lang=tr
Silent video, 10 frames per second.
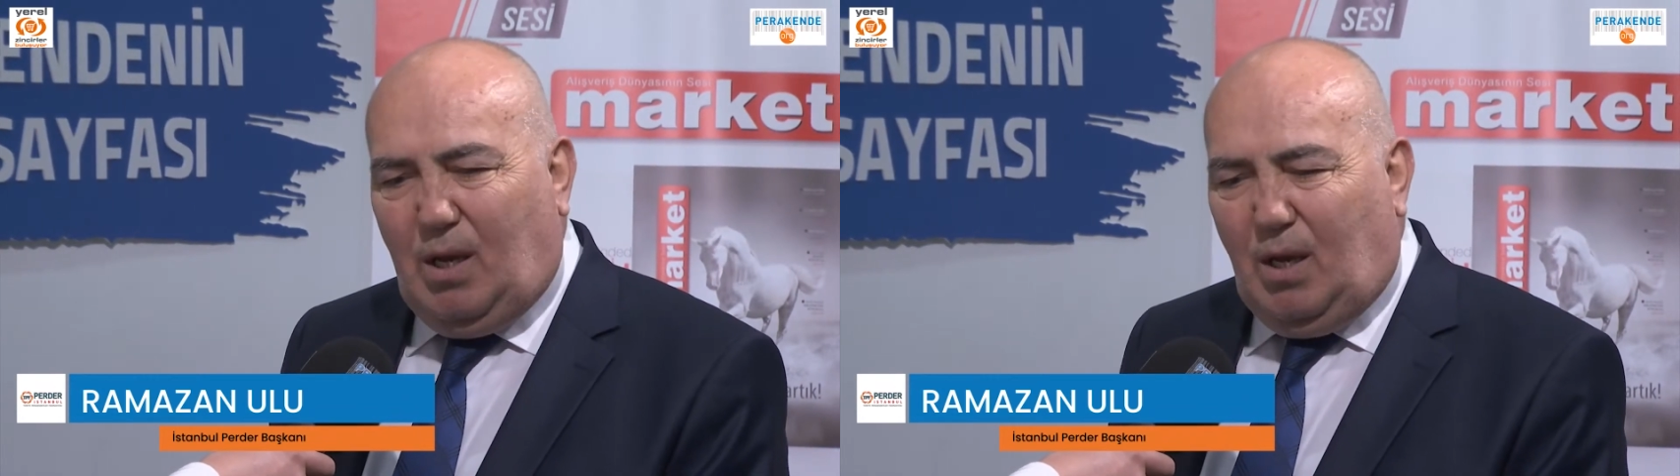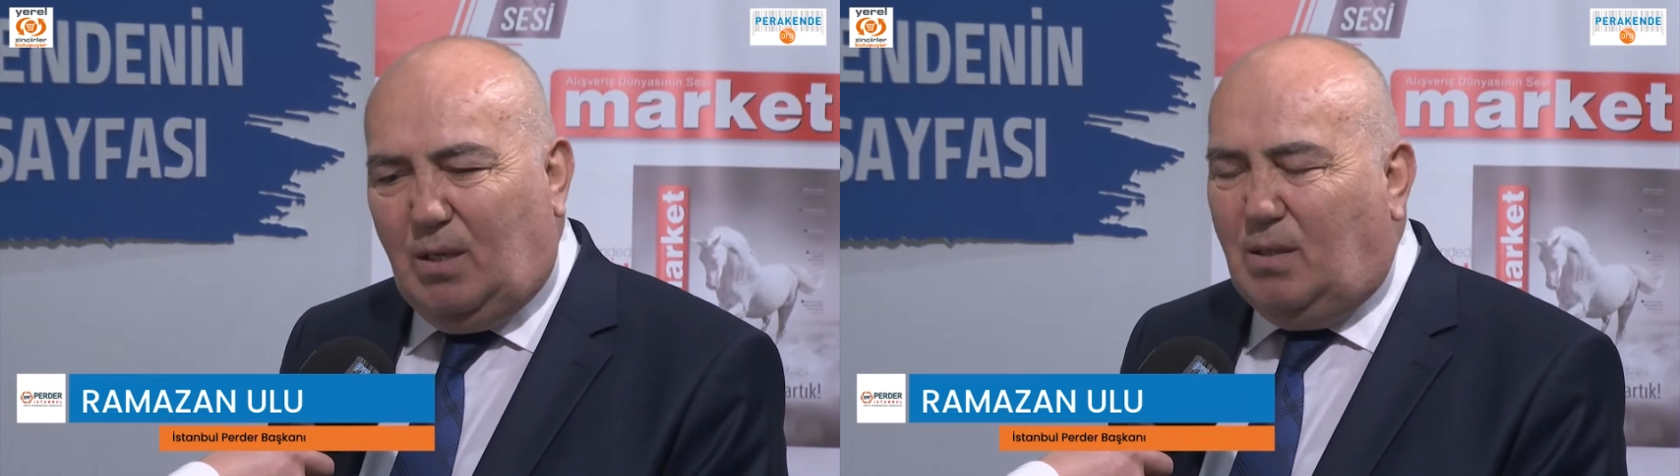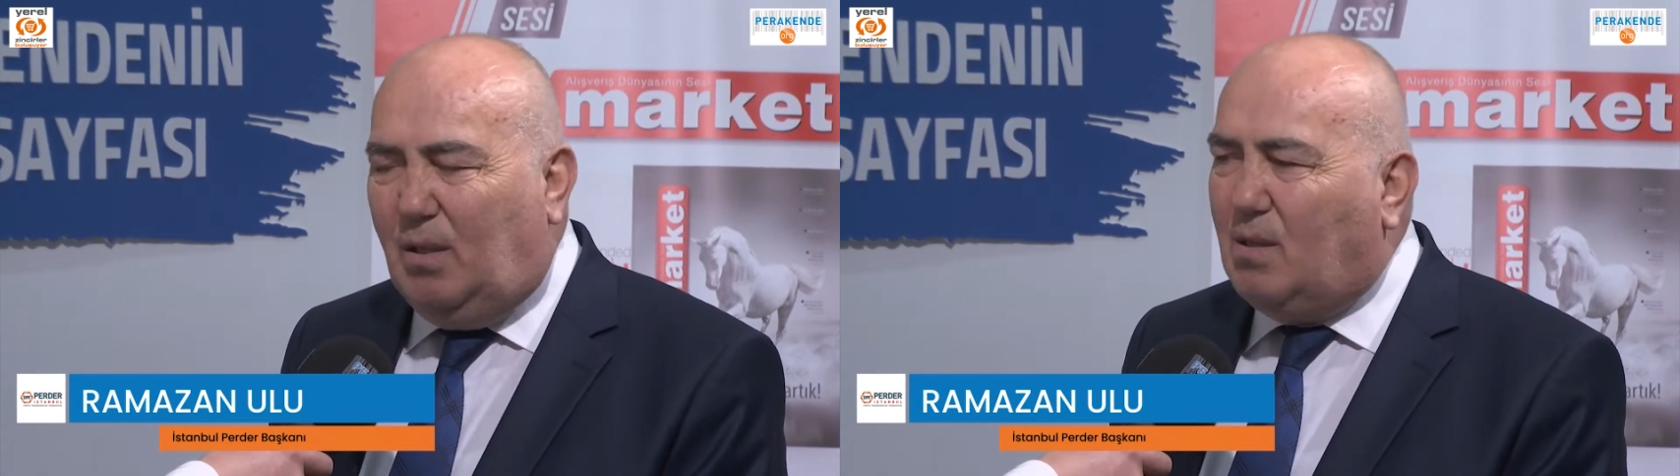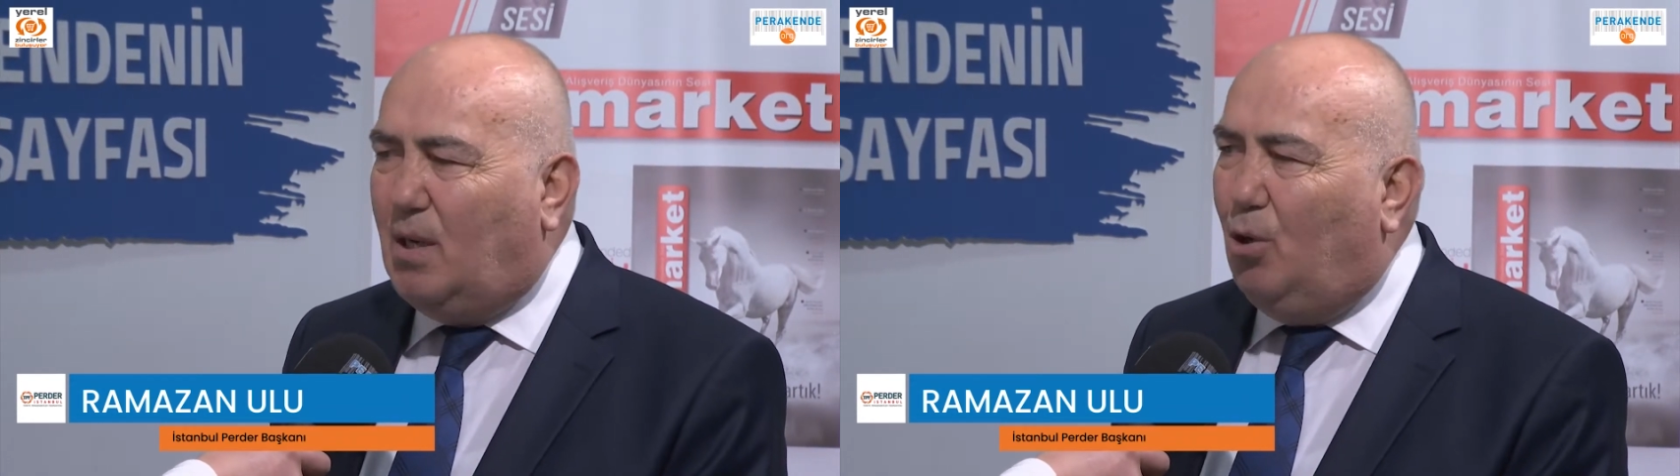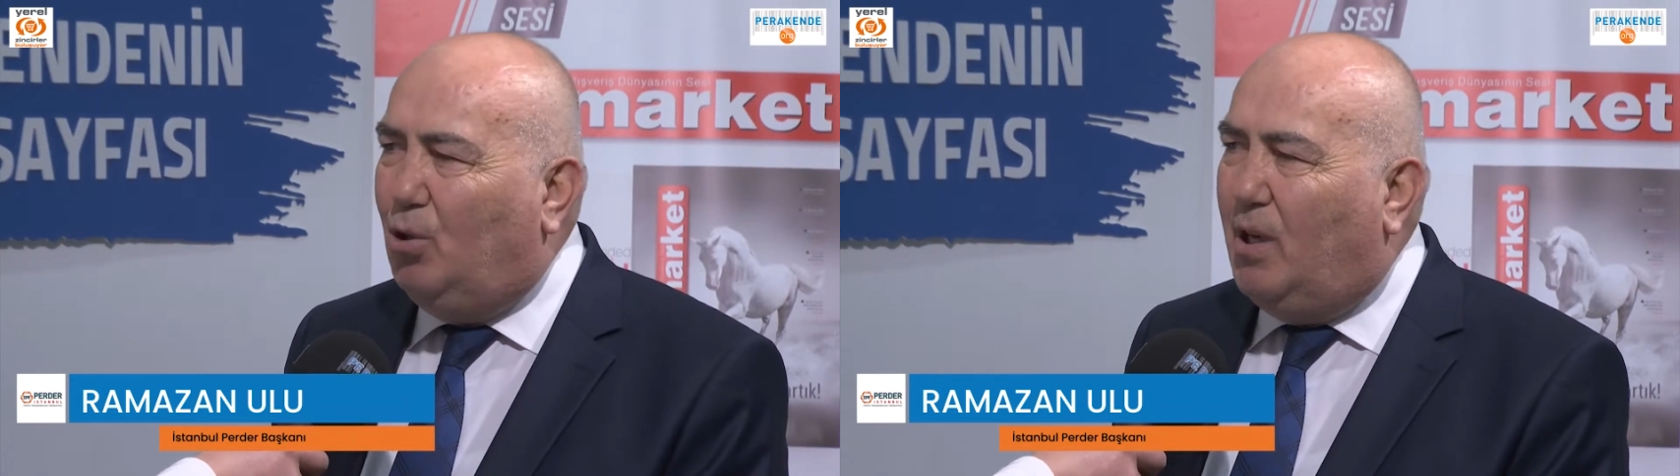Her sene
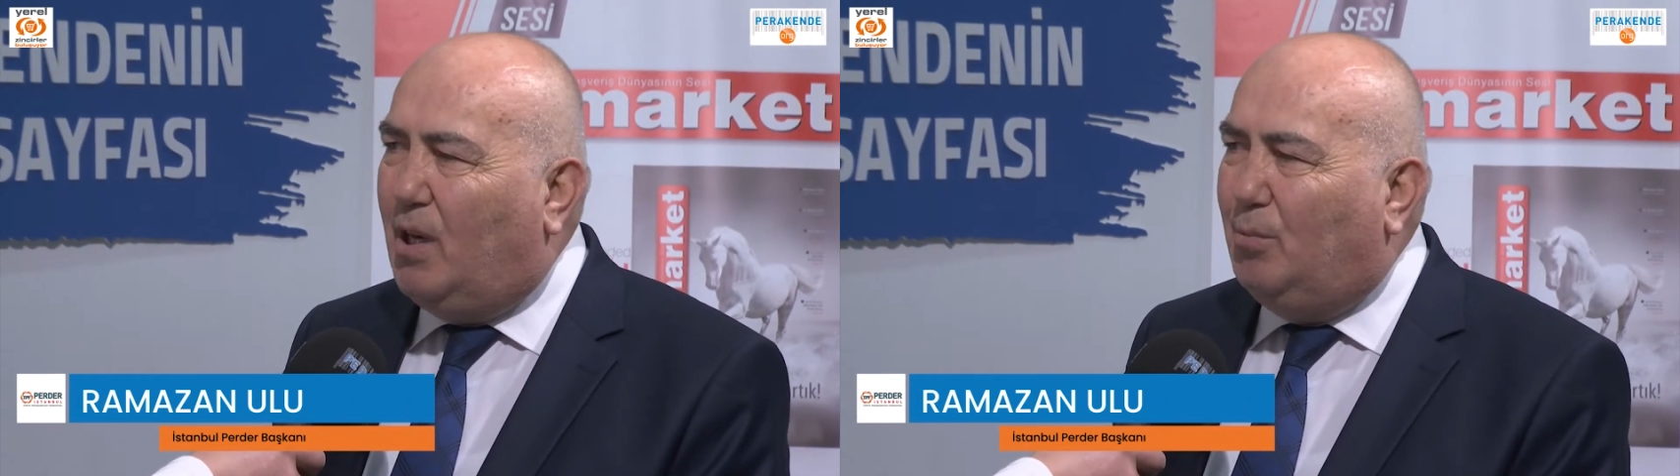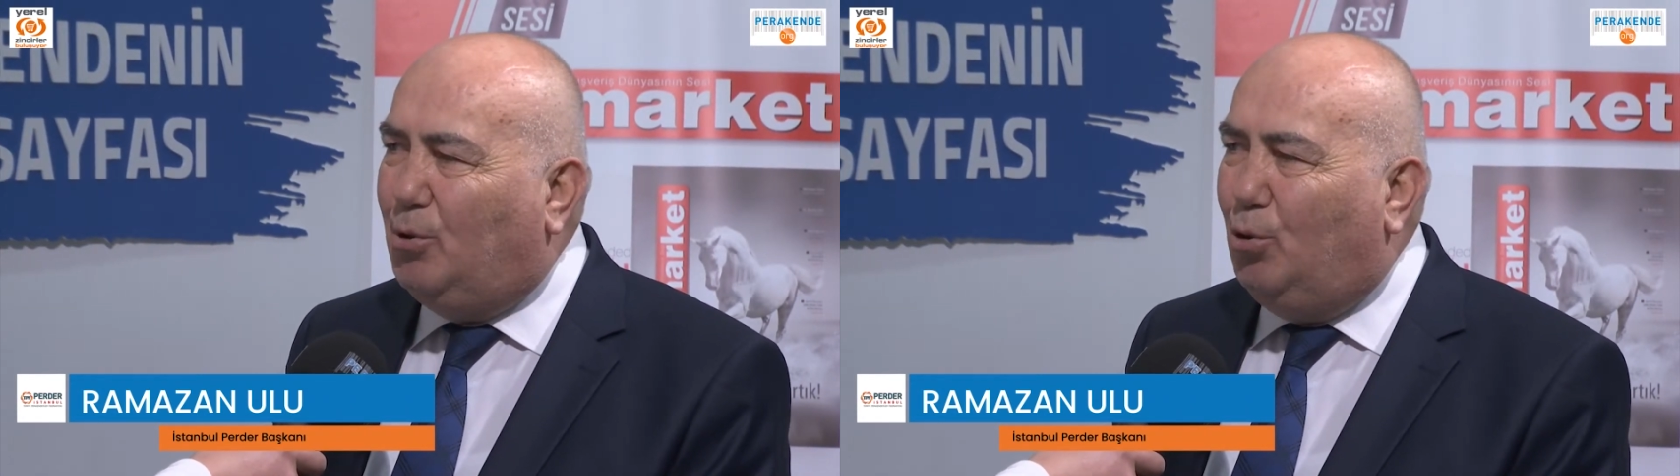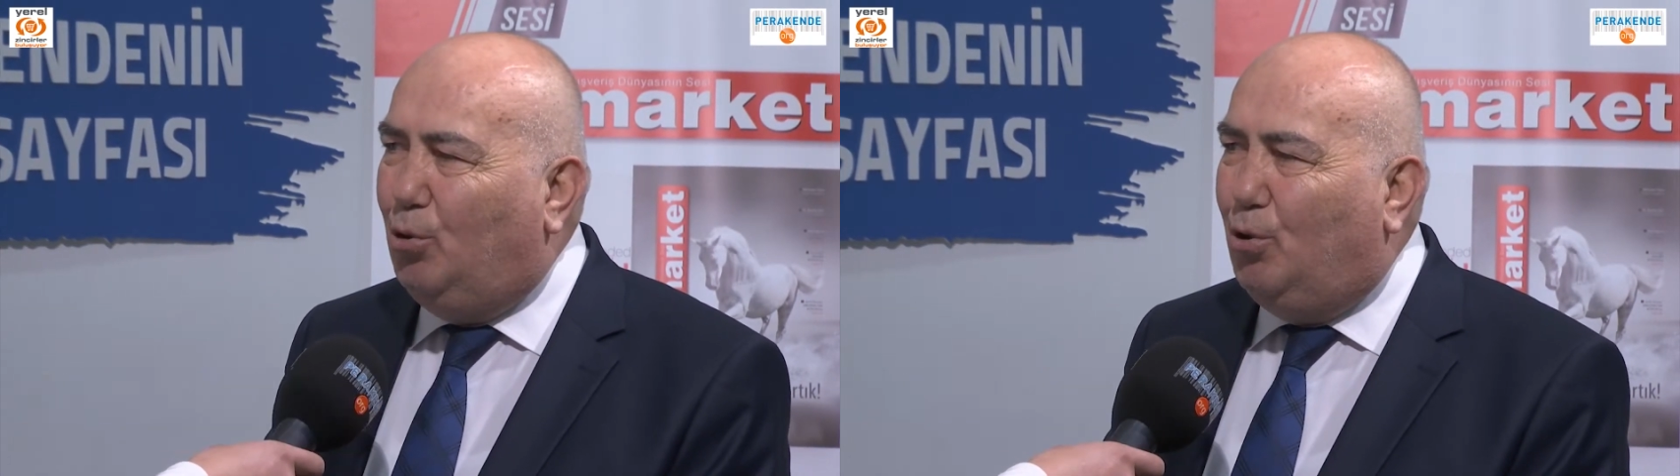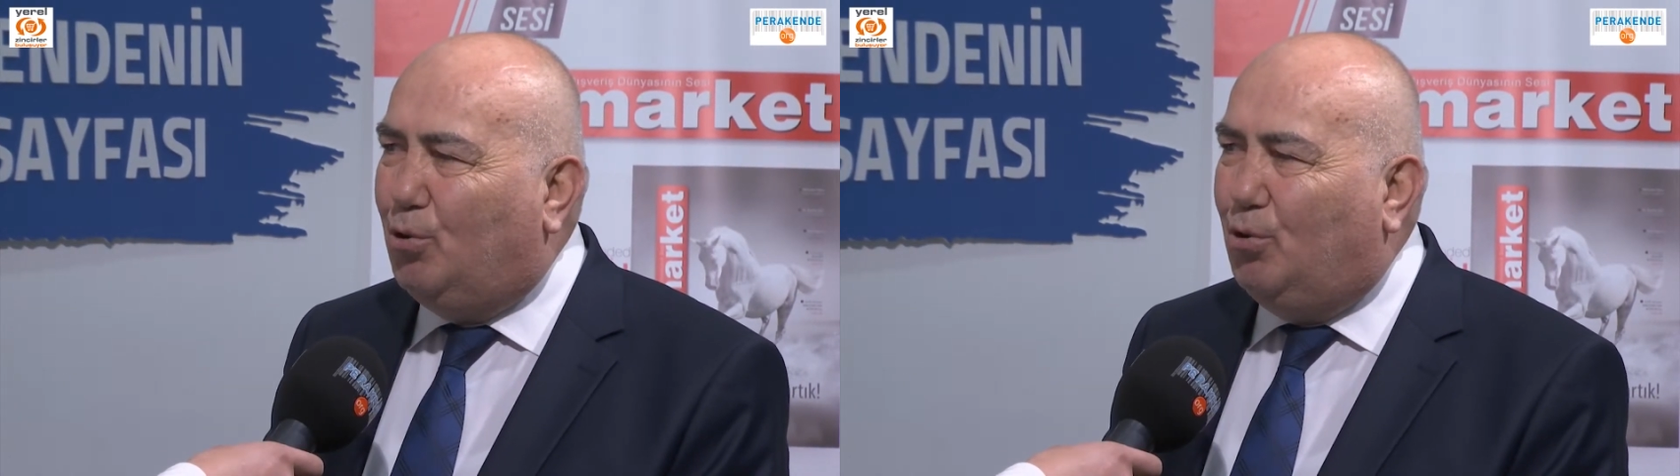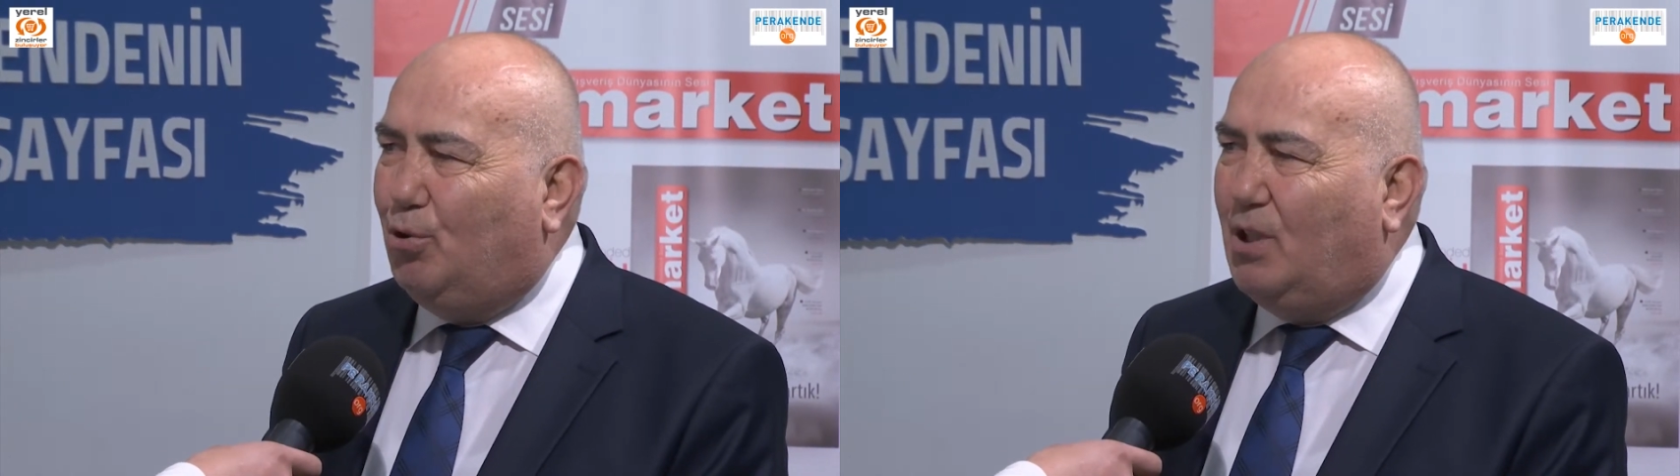sağ olun aramızda
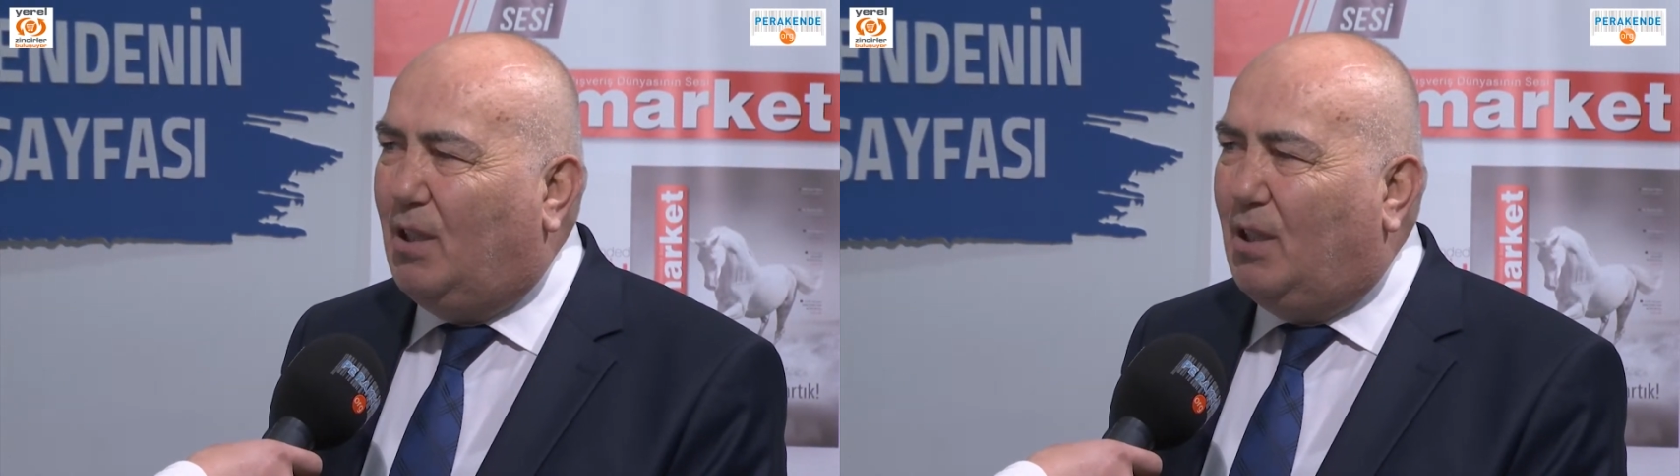oluyorsunuz